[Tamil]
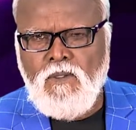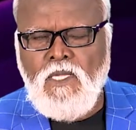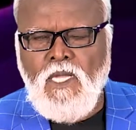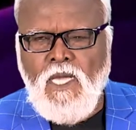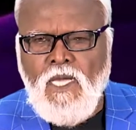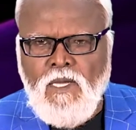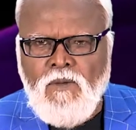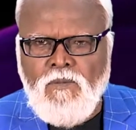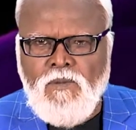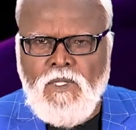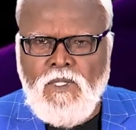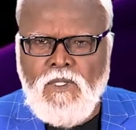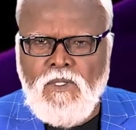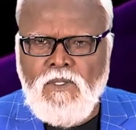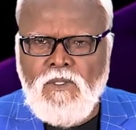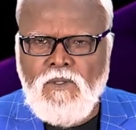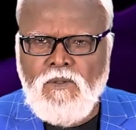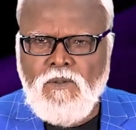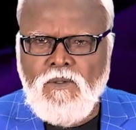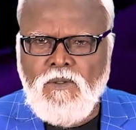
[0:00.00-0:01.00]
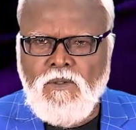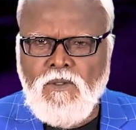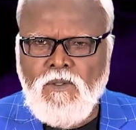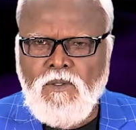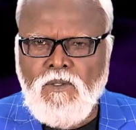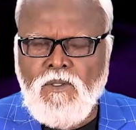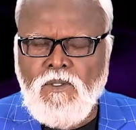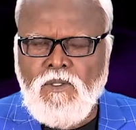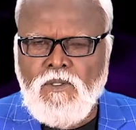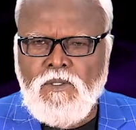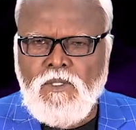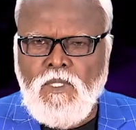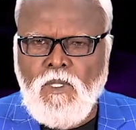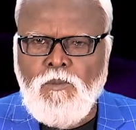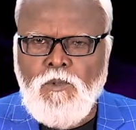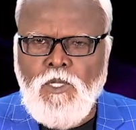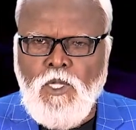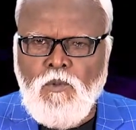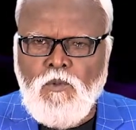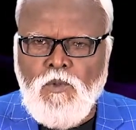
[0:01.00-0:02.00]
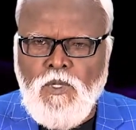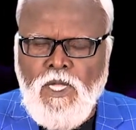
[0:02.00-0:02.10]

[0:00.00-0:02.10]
தேவன் தம்முடைய